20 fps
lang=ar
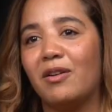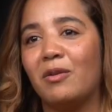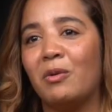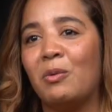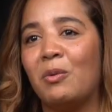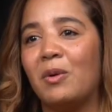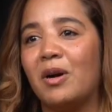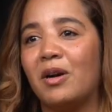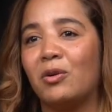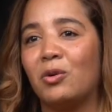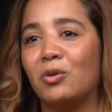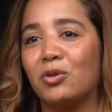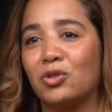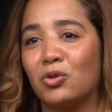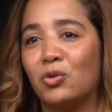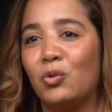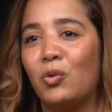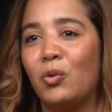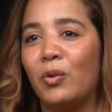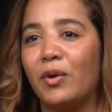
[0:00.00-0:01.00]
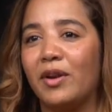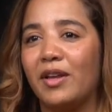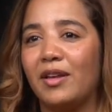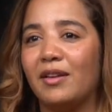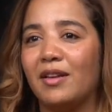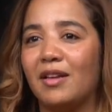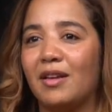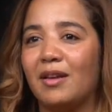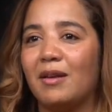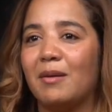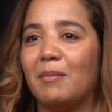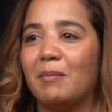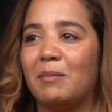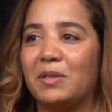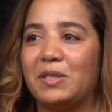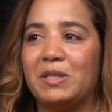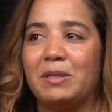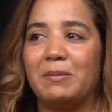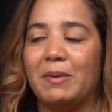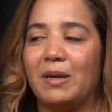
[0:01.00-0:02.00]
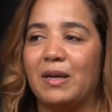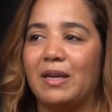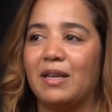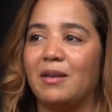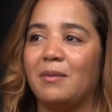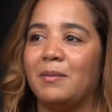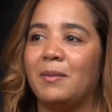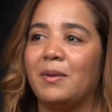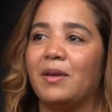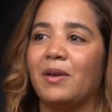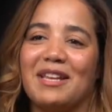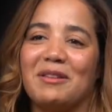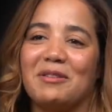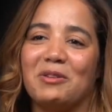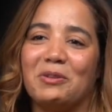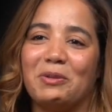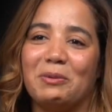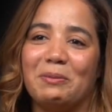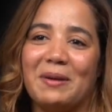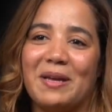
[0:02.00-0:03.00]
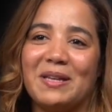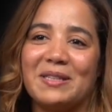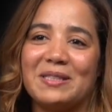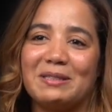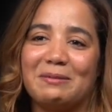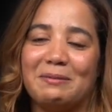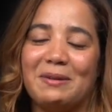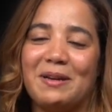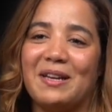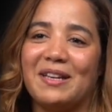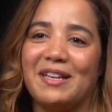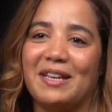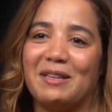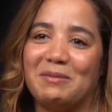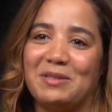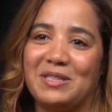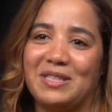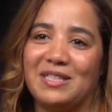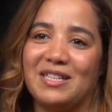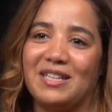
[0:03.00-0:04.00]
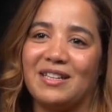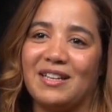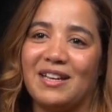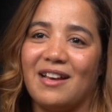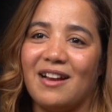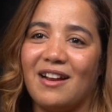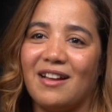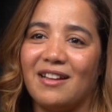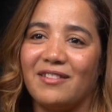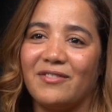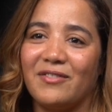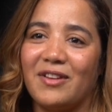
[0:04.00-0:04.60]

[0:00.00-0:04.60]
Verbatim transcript: هو كوتش كوري ماشي مغربي كنوض مع الصباح كنمشي تنقرا